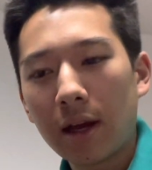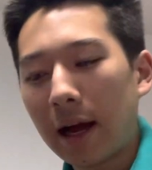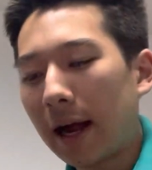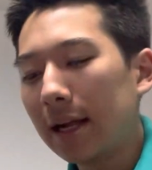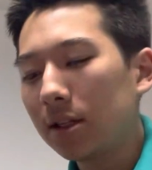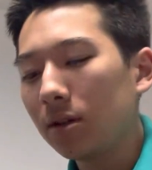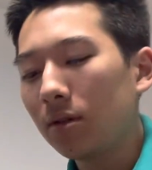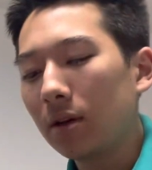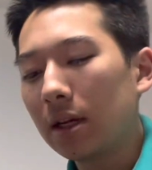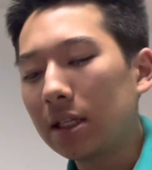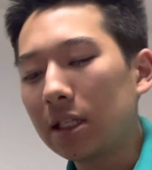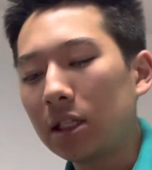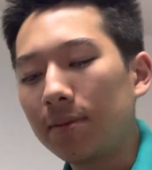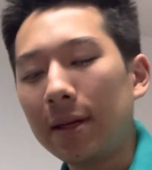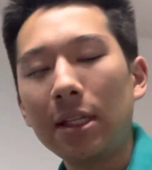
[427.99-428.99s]
Also es
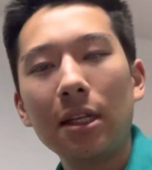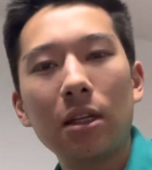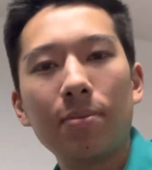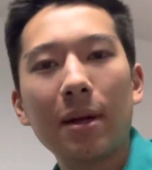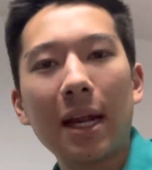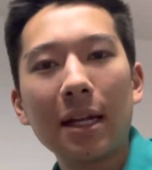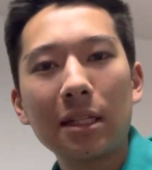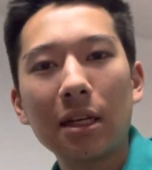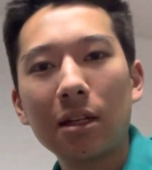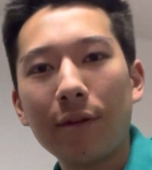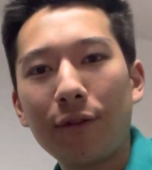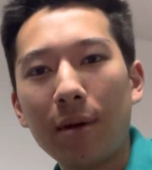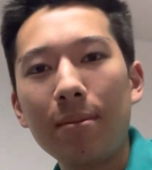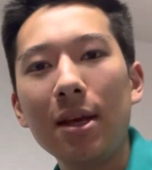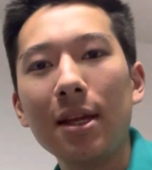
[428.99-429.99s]
ist wichtig, man hat ja die
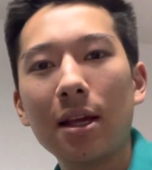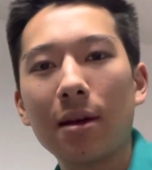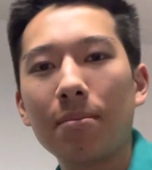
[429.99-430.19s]
Familie.